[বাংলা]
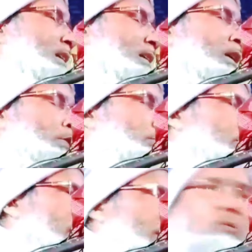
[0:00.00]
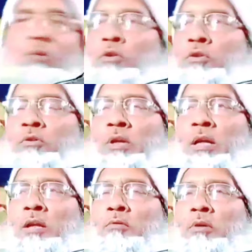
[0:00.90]
নেই সুতরাং ওর জন্য
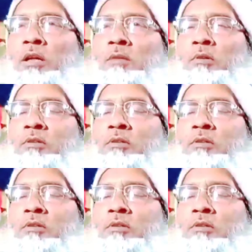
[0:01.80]
আল্লাহ কোরআনে